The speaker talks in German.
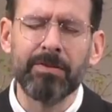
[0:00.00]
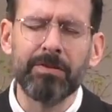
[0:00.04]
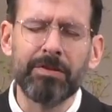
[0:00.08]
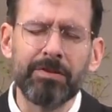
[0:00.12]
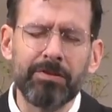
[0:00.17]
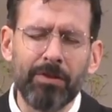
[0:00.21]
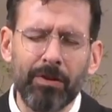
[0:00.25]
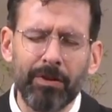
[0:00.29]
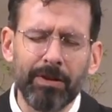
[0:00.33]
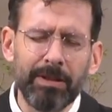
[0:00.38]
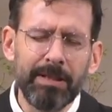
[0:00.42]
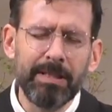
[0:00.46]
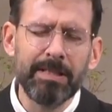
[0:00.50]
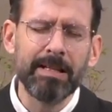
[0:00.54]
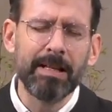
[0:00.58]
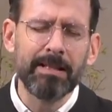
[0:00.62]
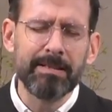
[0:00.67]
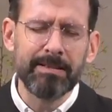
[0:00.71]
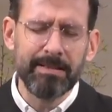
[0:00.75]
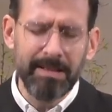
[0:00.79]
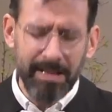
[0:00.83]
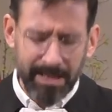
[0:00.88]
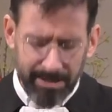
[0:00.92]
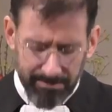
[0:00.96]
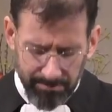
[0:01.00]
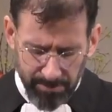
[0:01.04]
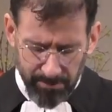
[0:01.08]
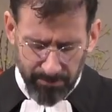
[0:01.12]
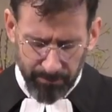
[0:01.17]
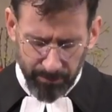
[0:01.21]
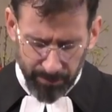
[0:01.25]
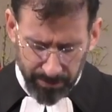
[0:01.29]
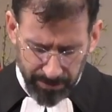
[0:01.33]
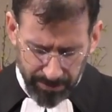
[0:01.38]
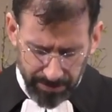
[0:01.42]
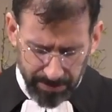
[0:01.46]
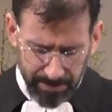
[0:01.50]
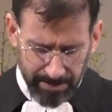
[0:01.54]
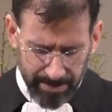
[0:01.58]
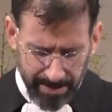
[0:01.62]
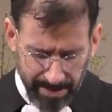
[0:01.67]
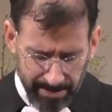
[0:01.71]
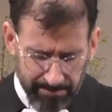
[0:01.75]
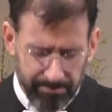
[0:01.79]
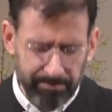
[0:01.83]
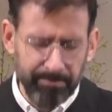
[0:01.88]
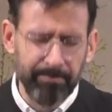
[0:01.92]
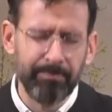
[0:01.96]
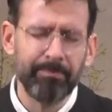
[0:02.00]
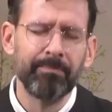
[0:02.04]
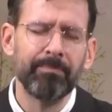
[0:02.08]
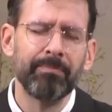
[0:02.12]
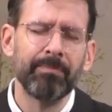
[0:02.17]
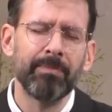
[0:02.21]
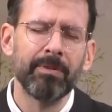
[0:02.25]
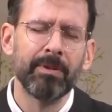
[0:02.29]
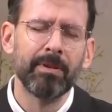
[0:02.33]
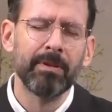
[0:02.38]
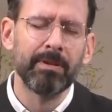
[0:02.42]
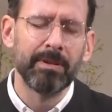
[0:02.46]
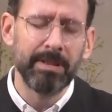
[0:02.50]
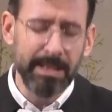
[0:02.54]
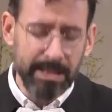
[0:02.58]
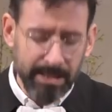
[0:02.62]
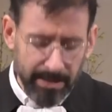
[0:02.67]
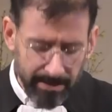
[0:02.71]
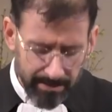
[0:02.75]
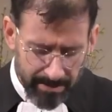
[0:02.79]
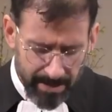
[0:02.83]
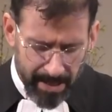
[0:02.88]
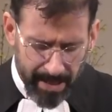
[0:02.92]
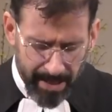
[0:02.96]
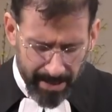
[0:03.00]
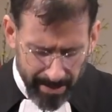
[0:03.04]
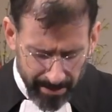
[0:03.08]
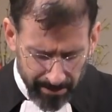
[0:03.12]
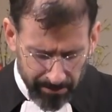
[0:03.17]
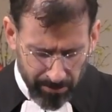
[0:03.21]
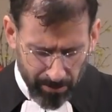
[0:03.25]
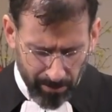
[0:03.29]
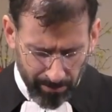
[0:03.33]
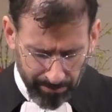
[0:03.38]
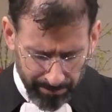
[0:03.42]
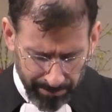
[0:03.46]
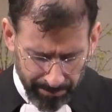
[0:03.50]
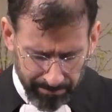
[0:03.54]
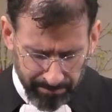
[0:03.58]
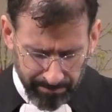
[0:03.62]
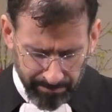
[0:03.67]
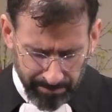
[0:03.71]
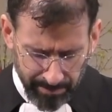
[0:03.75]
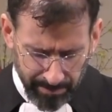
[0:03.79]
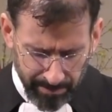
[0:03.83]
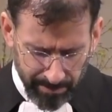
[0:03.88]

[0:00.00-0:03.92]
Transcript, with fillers: uns doch in dieser Zeit bewusst leben, dir näher kommen.